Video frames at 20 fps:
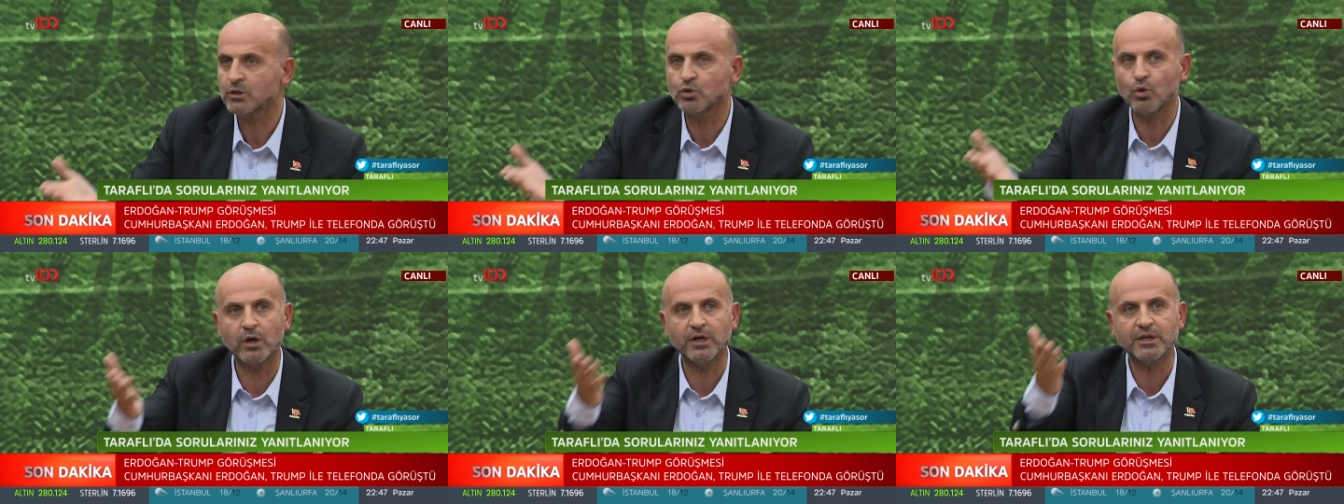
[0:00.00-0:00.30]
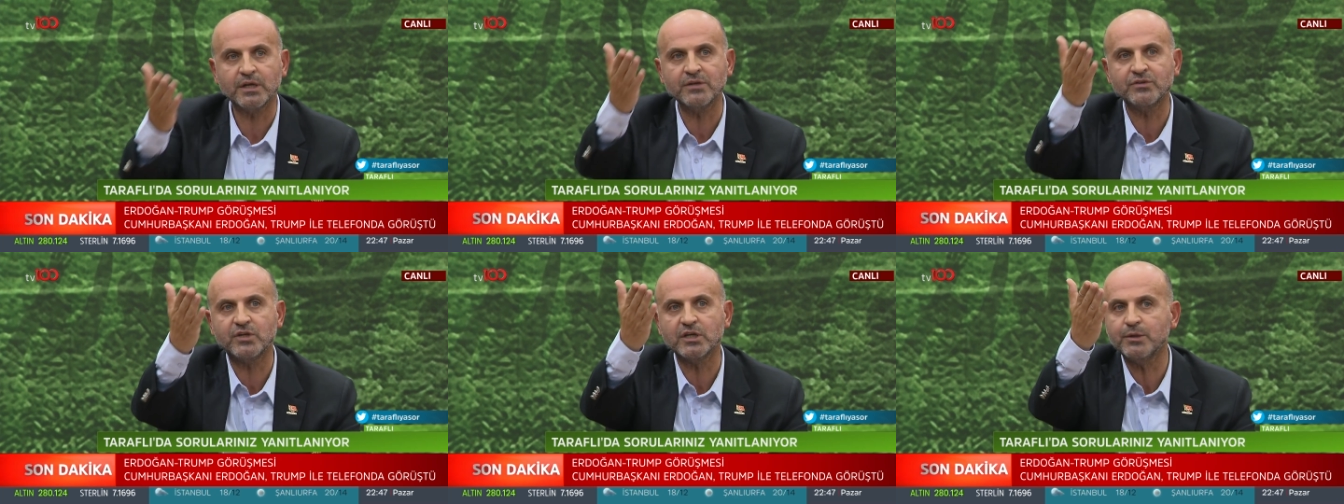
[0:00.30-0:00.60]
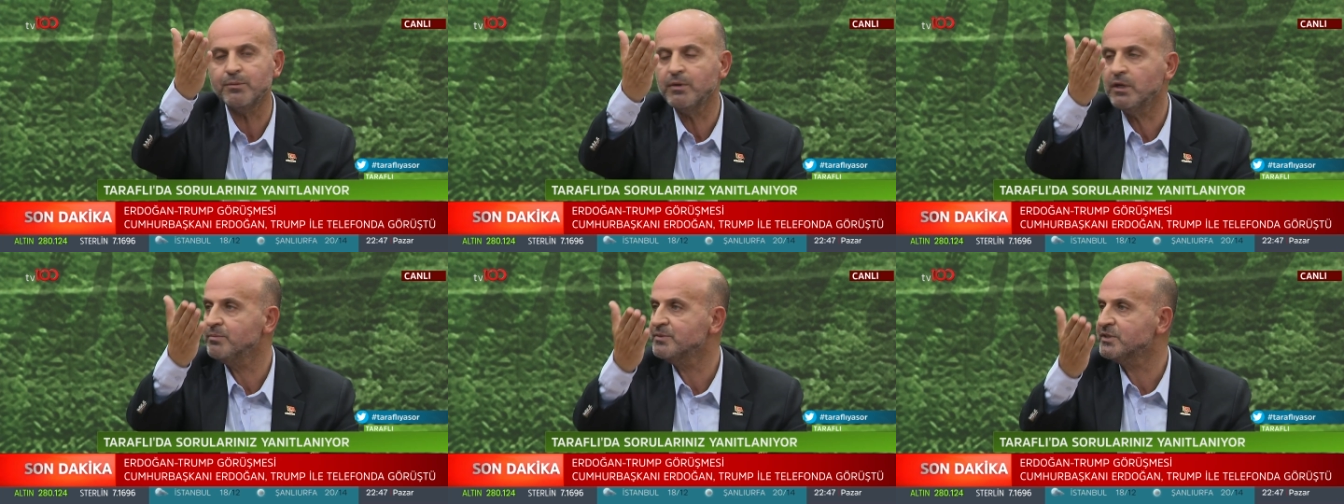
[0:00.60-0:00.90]
Doğarken
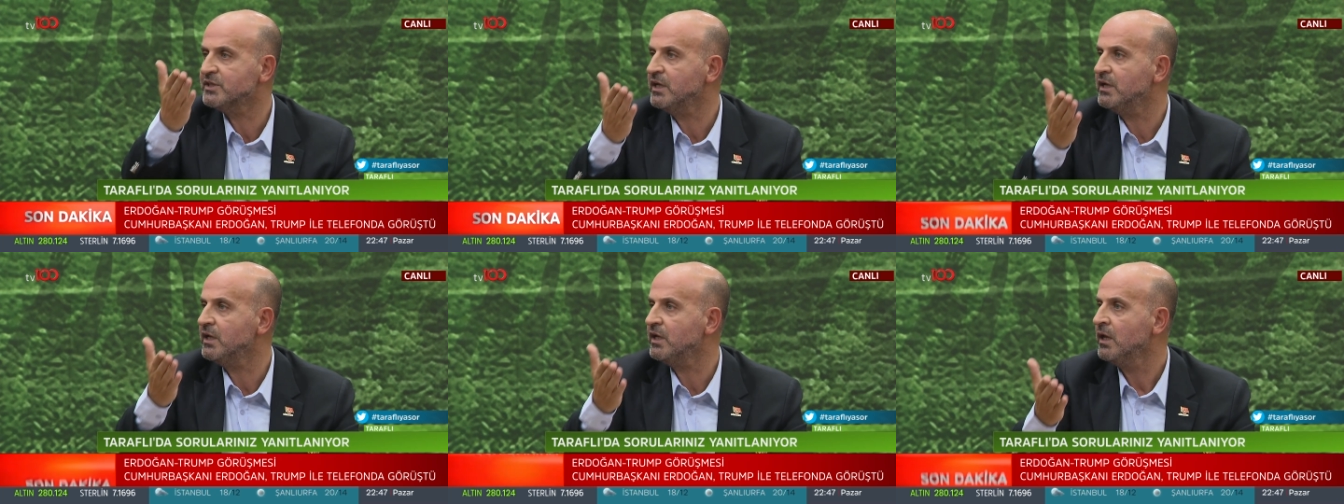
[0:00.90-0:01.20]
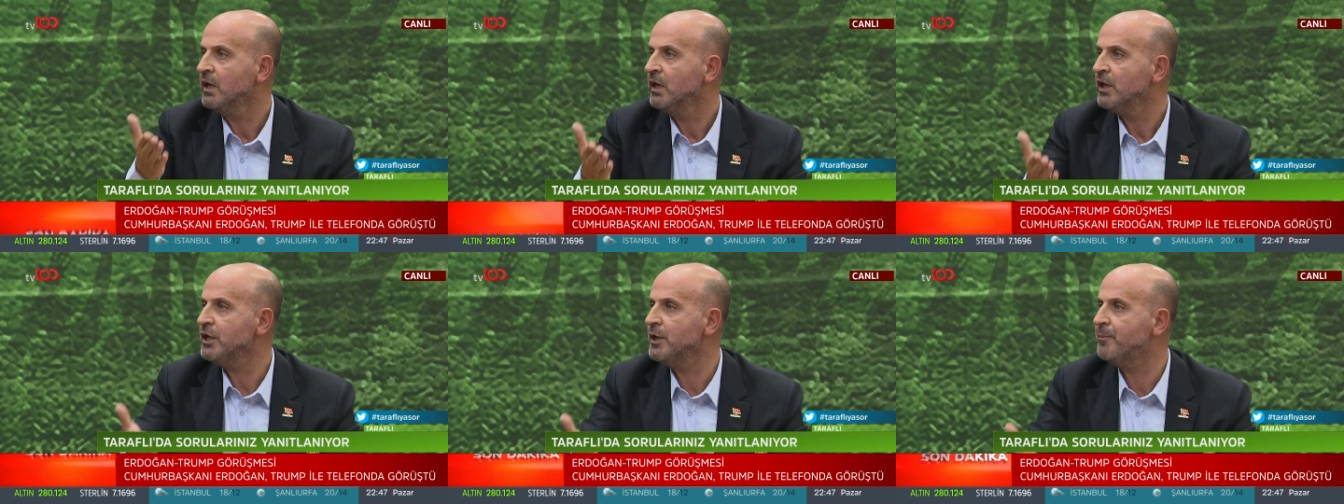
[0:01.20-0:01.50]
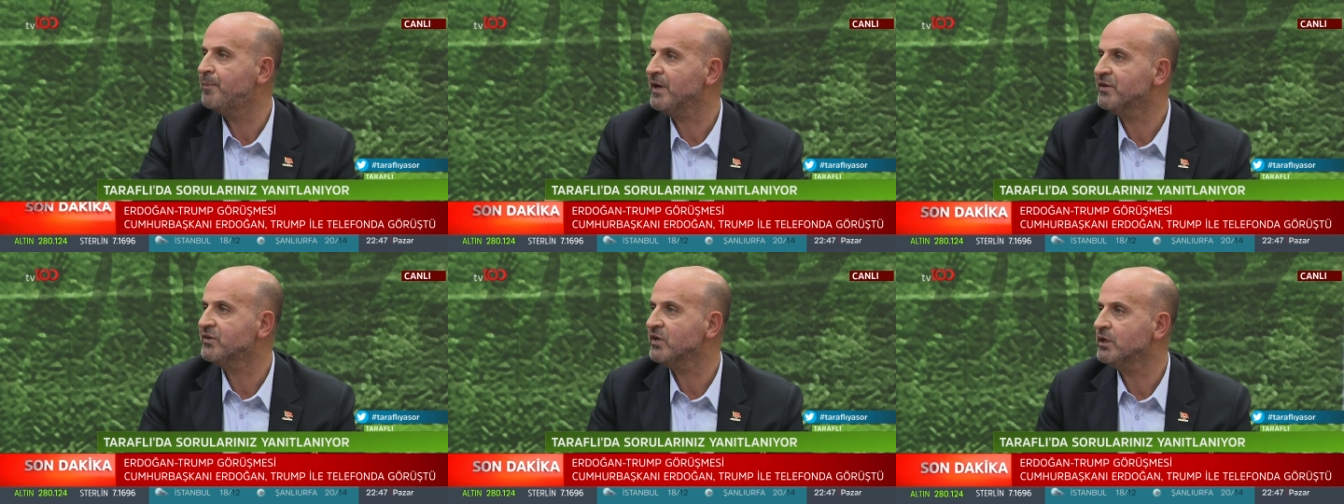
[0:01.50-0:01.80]
takım elbiseyle,
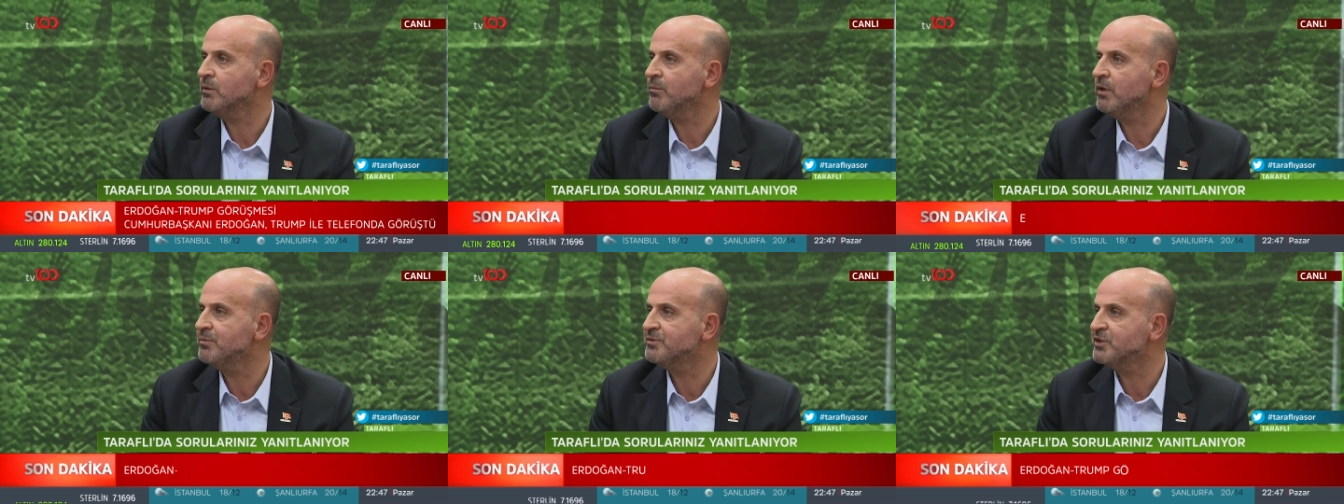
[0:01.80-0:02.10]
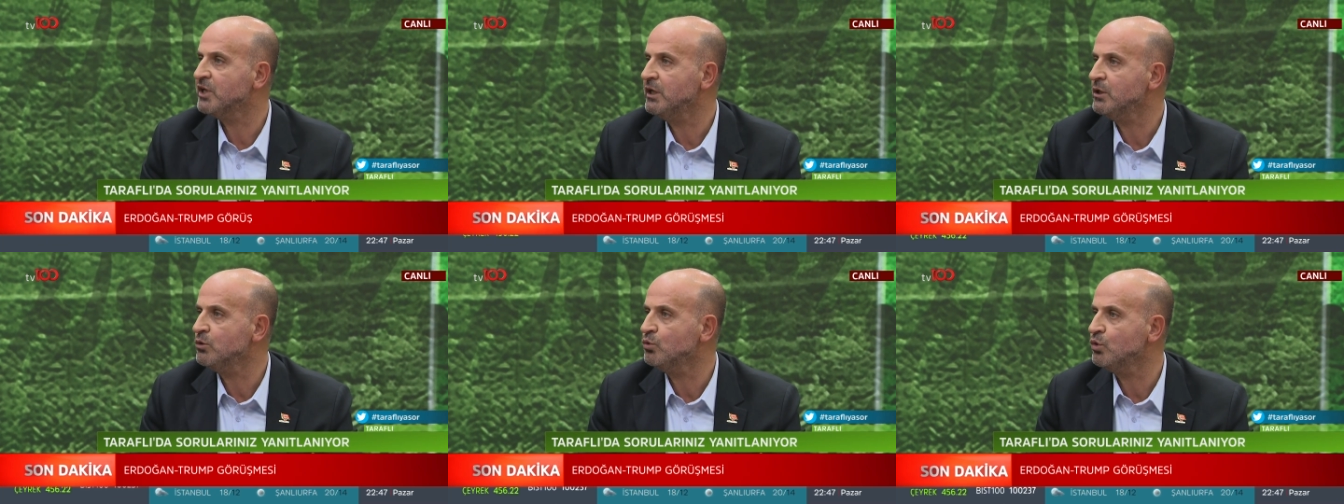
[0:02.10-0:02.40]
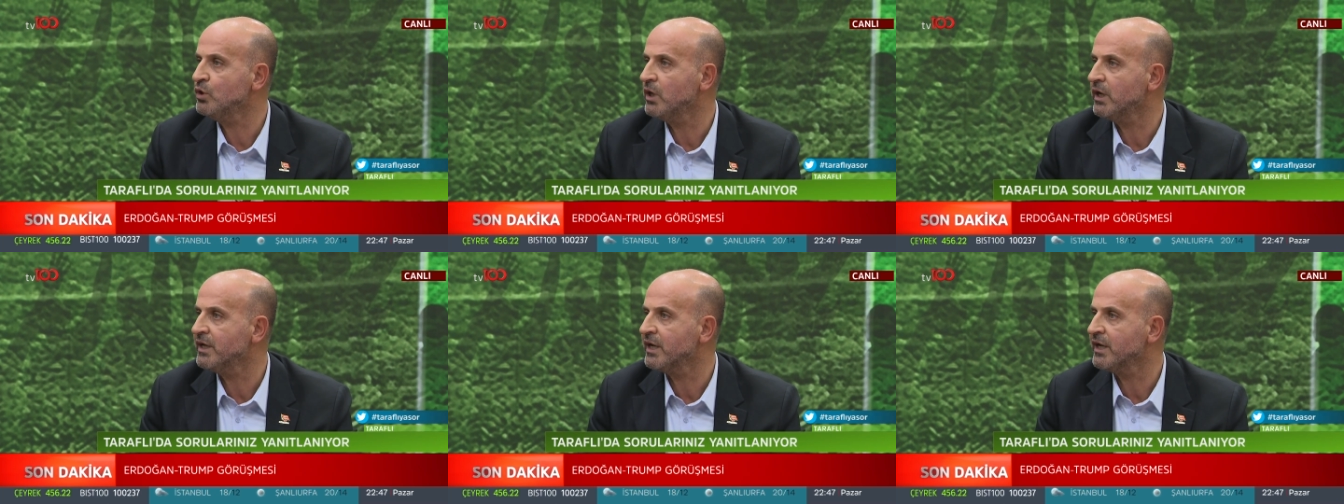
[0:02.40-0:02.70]
ipek takım elbiseyle
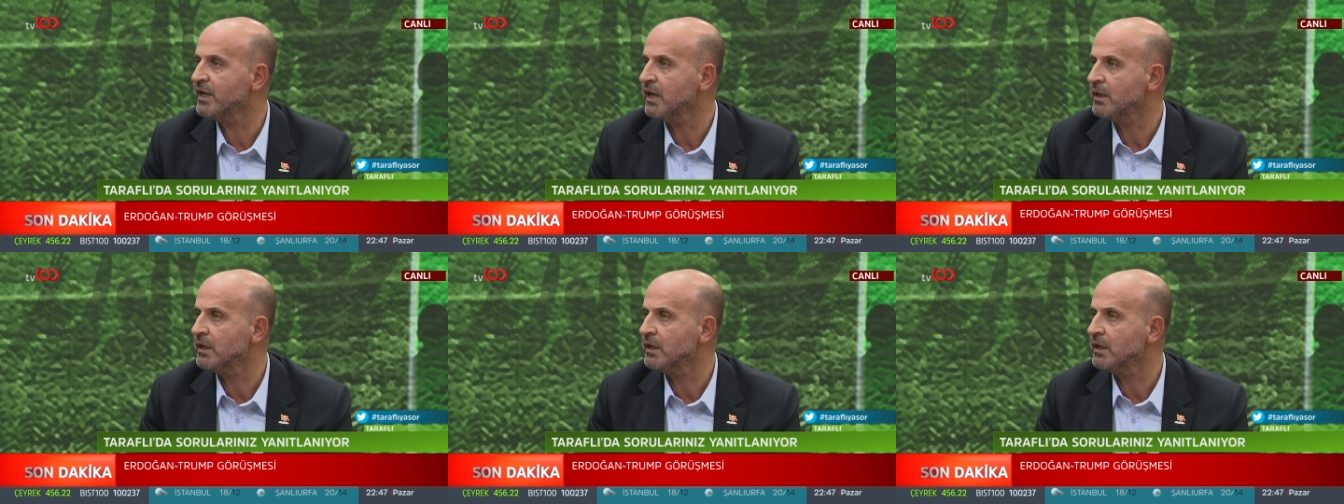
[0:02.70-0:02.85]
dünyaya geldi.